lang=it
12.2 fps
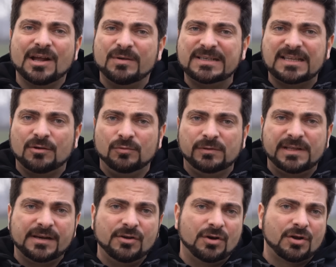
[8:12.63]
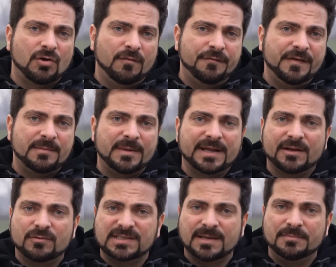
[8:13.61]
e questa è un'ulteriore conferma
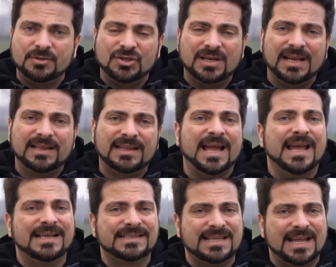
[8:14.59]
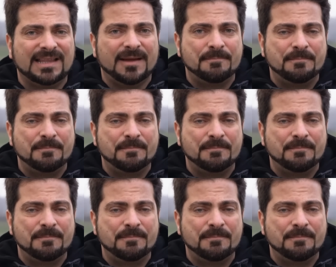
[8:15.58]
che questa bicicletta è stata